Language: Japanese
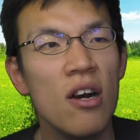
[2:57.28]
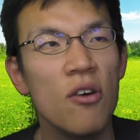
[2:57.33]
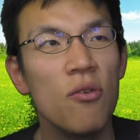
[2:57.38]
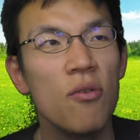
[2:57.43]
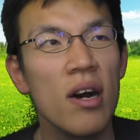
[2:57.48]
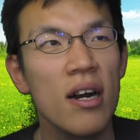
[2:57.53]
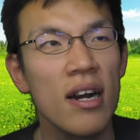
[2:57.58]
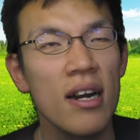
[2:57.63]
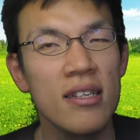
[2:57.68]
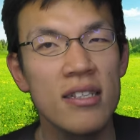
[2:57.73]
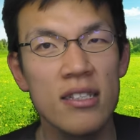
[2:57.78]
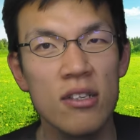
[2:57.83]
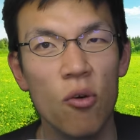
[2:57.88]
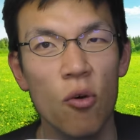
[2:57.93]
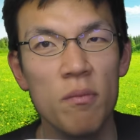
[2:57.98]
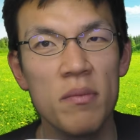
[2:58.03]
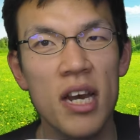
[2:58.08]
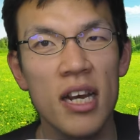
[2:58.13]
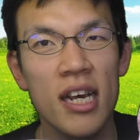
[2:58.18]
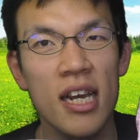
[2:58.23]
和菓子お土
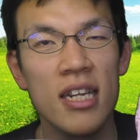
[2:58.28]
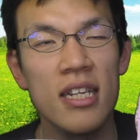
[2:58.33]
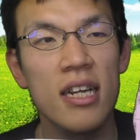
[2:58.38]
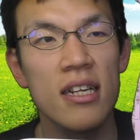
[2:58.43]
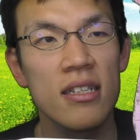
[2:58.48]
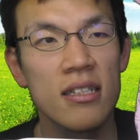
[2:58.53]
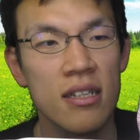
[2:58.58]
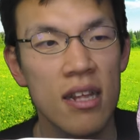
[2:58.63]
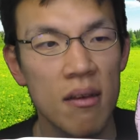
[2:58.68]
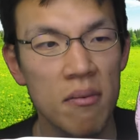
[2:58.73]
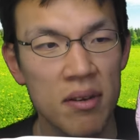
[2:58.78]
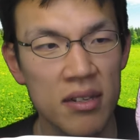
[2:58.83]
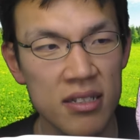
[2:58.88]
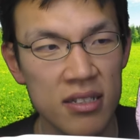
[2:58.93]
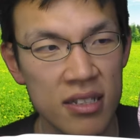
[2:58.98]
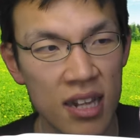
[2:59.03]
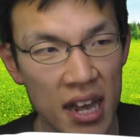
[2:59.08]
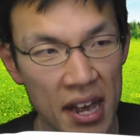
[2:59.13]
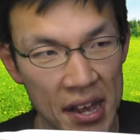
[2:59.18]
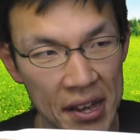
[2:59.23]
産になっていま
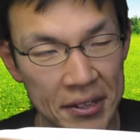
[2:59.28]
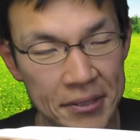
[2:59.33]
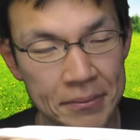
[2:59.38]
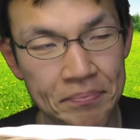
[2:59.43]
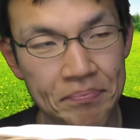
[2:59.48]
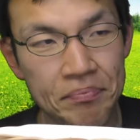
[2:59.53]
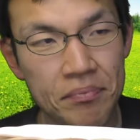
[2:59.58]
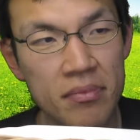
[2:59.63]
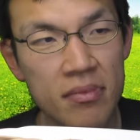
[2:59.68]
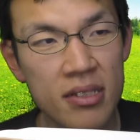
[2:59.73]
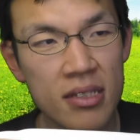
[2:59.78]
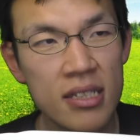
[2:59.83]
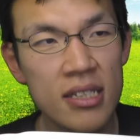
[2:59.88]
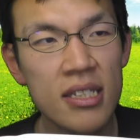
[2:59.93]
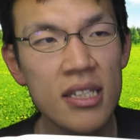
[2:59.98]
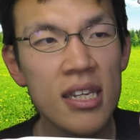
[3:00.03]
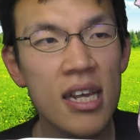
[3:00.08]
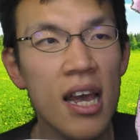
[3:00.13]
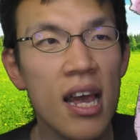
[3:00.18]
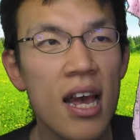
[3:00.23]
すね
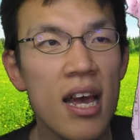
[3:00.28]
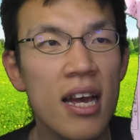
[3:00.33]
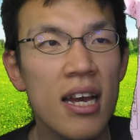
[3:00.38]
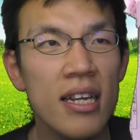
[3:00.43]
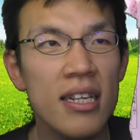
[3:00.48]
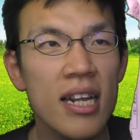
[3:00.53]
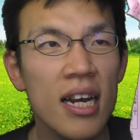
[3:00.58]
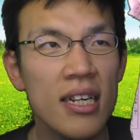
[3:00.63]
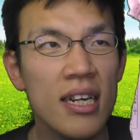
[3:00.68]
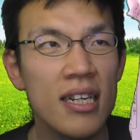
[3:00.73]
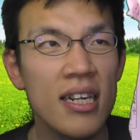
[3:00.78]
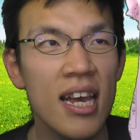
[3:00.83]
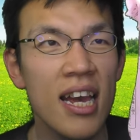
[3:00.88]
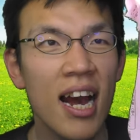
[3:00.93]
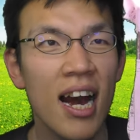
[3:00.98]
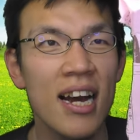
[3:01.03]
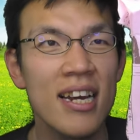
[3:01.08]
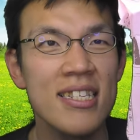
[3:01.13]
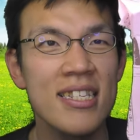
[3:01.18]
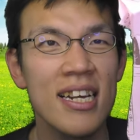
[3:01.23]
長年
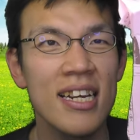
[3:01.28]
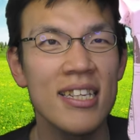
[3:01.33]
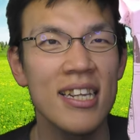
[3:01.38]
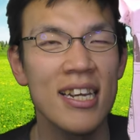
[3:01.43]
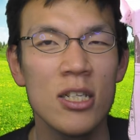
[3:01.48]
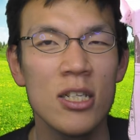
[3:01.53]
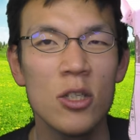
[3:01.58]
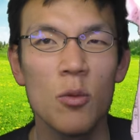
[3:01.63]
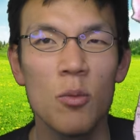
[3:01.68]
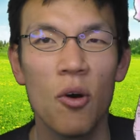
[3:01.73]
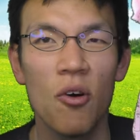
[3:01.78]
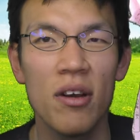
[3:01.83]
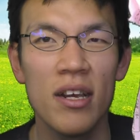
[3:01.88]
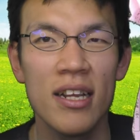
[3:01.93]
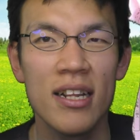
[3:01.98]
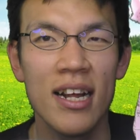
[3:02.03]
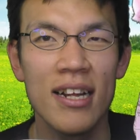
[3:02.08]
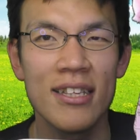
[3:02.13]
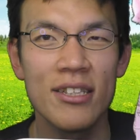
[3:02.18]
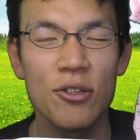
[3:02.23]
愛されのも
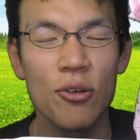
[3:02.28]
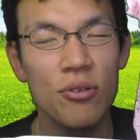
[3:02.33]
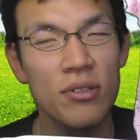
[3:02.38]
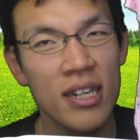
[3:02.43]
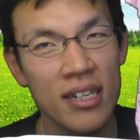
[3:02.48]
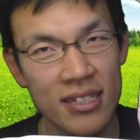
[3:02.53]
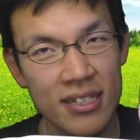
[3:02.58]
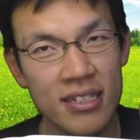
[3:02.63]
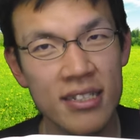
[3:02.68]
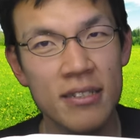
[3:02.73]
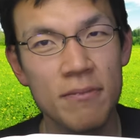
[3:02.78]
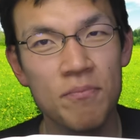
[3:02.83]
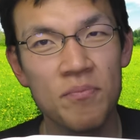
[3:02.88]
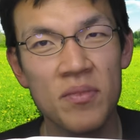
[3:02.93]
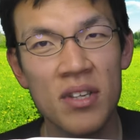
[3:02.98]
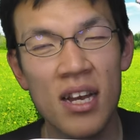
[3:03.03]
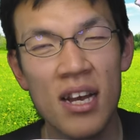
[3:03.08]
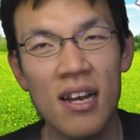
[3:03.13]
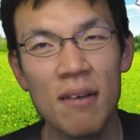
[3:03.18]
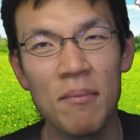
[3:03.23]
納得です
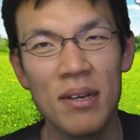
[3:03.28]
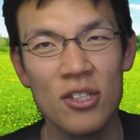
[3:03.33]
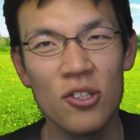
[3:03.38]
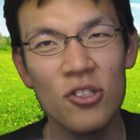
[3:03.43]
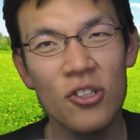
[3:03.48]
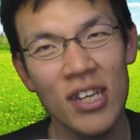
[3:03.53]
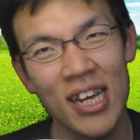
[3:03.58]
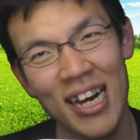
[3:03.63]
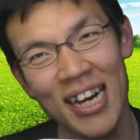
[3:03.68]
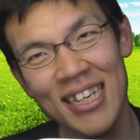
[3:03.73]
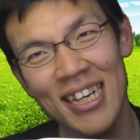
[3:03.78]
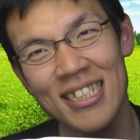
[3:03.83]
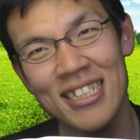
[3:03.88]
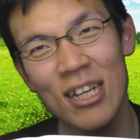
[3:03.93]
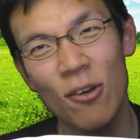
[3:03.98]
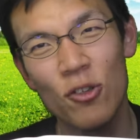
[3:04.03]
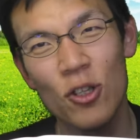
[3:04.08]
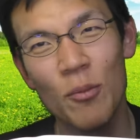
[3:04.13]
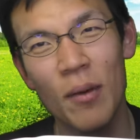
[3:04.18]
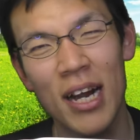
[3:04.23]
まあ、ちょっとやらかした
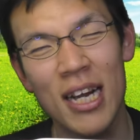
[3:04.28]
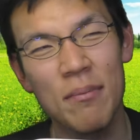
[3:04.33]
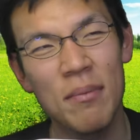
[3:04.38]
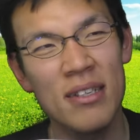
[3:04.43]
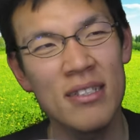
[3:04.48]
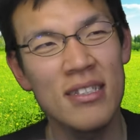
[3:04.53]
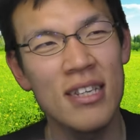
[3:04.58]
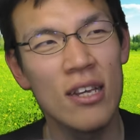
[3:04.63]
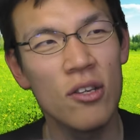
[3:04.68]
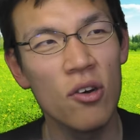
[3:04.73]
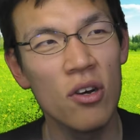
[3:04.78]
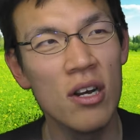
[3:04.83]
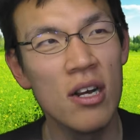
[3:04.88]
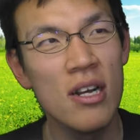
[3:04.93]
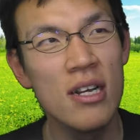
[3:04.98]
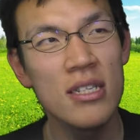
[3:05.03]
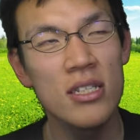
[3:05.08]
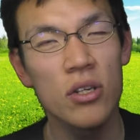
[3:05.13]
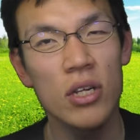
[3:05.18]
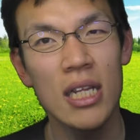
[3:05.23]
こともありますけど
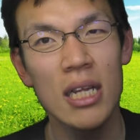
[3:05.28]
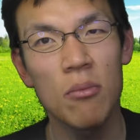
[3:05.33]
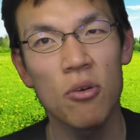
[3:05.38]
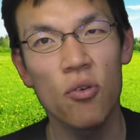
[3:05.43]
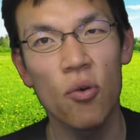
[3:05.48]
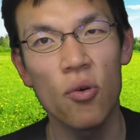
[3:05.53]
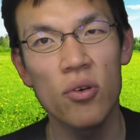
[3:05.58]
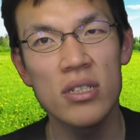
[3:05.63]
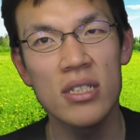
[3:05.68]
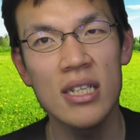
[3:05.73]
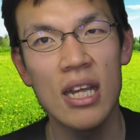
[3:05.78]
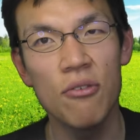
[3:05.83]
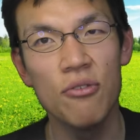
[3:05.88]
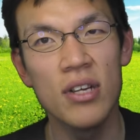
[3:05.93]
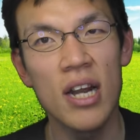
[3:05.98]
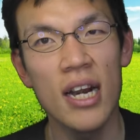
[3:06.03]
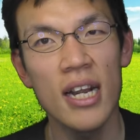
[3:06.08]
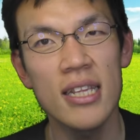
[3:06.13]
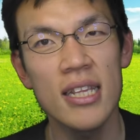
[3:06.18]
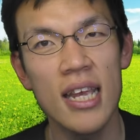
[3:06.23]
それでもこうして売
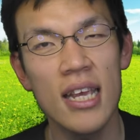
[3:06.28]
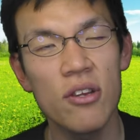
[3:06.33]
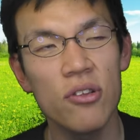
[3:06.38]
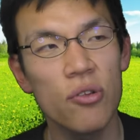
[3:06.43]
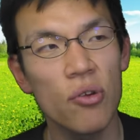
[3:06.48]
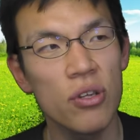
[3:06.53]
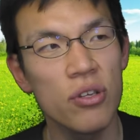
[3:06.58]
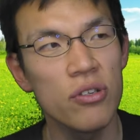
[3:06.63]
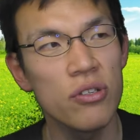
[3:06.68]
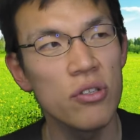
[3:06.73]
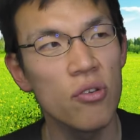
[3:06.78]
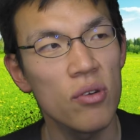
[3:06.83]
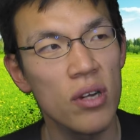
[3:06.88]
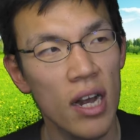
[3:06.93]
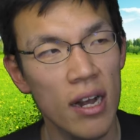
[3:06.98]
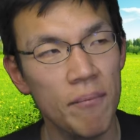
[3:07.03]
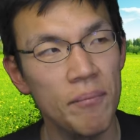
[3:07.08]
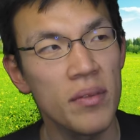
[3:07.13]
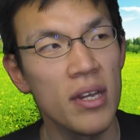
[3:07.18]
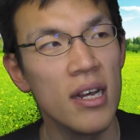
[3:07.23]
られているというの
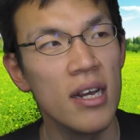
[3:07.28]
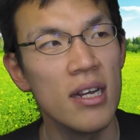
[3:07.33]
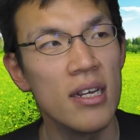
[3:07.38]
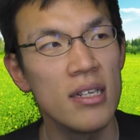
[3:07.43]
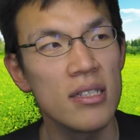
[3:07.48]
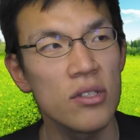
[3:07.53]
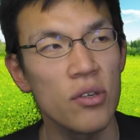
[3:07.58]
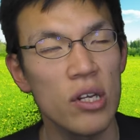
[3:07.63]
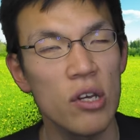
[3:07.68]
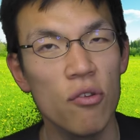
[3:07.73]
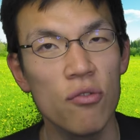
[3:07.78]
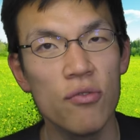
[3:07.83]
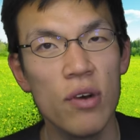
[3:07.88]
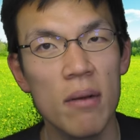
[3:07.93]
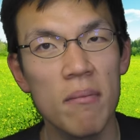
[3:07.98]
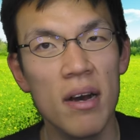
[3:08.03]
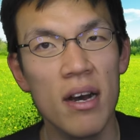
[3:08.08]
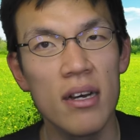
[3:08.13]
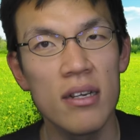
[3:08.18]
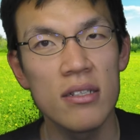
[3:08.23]
がそれを上
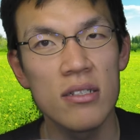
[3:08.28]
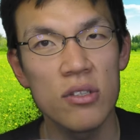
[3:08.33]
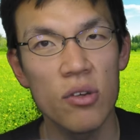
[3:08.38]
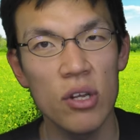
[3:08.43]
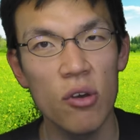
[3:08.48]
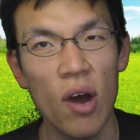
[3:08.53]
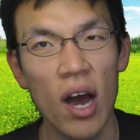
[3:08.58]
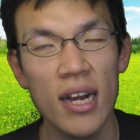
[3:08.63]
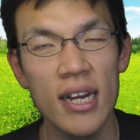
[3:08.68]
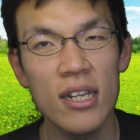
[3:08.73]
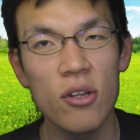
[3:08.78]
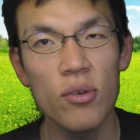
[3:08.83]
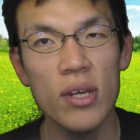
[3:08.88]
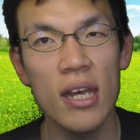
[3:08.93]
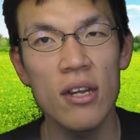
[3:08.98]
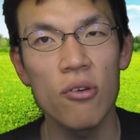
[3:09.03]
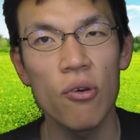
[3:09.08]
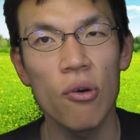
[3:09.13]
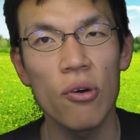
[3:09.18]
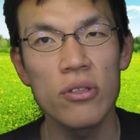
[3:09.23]
回それを跳ねのけ
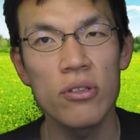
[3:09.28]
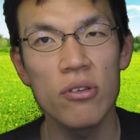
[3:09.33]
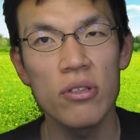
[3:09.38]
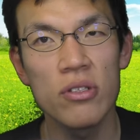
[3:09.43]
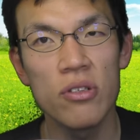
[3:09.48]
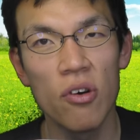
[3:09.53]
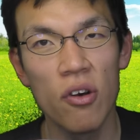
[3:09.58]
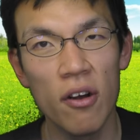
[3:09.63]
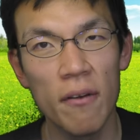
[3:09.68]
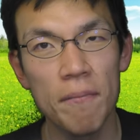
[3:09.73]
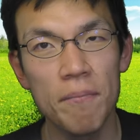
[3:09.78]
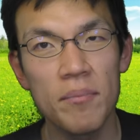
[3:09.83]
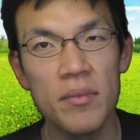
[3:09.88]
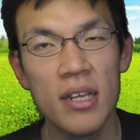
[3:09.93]
るほどの